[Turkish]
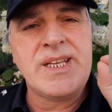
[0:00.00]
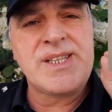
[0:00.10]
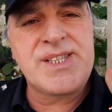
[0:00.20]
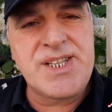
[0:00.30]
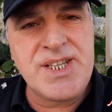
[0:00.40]

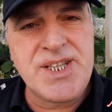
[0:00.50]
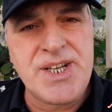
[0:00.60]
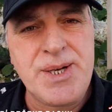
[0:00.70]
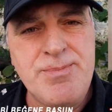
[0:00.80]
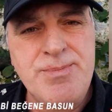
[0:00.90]

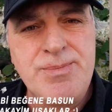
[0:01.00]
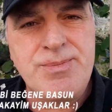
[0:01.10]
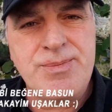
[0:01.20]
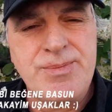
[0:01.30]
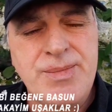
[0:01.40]
Sindirim
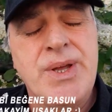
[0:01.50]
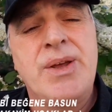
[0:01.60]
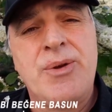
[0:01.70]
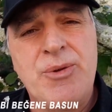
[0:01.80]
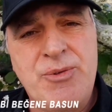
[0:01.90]

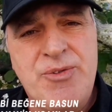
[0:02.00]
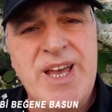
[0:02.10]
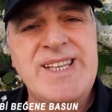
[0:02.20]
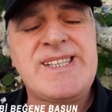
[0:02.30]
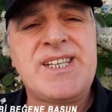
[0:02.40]

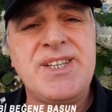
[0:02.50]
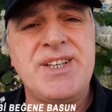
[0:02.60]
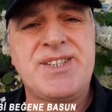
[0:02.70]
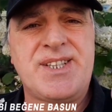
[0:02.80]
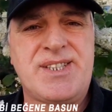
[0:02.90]
ve
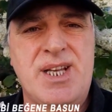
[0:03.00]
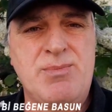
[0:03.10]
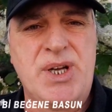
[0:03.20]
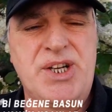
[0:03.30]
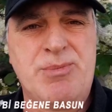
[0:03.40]
sinir
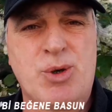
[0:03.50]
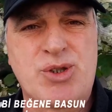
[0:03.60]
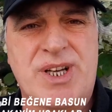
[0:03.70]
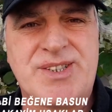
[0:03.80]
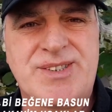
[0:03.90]
sistemlerini
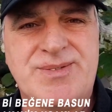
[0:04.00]
bozar.